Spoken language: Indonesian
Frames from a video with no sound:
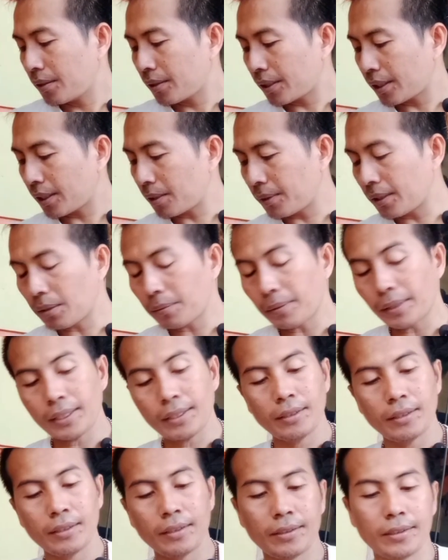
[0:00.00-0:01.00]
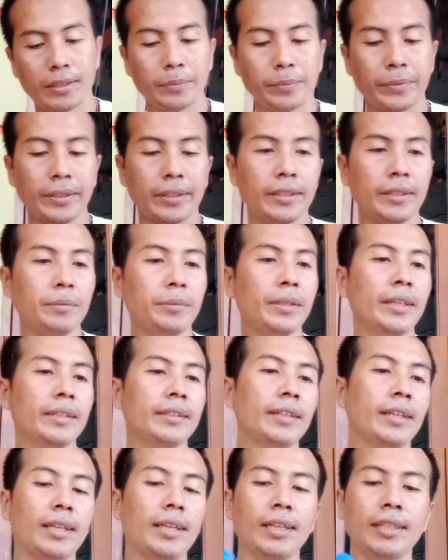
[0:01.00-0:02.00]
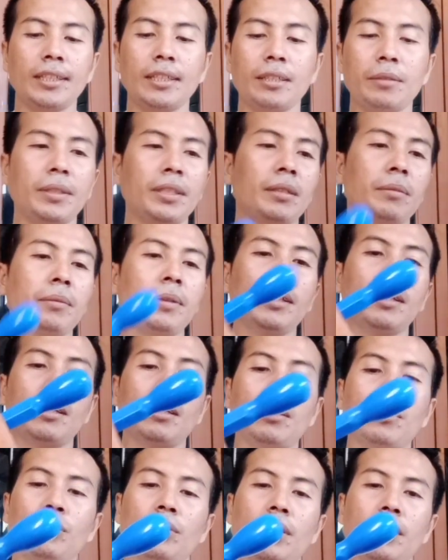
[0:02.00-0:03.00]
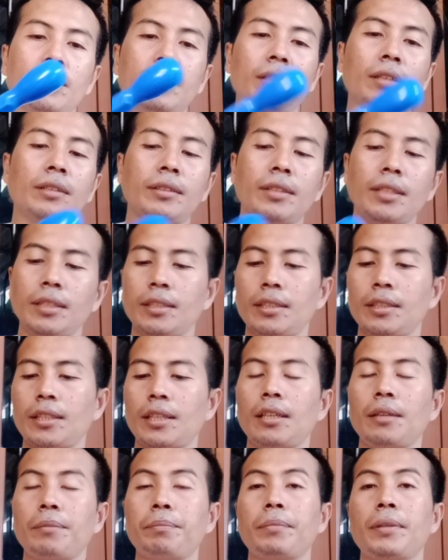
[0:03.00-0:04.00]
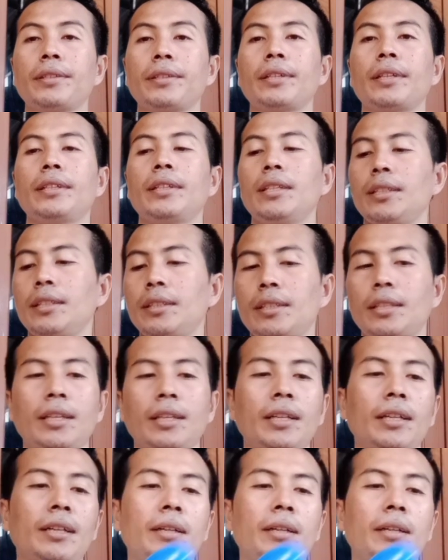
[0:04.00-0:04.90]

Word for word: Oke teman-teman, seperti biasa lagi teman-teman kalau sudah selesai kita lepas saja kita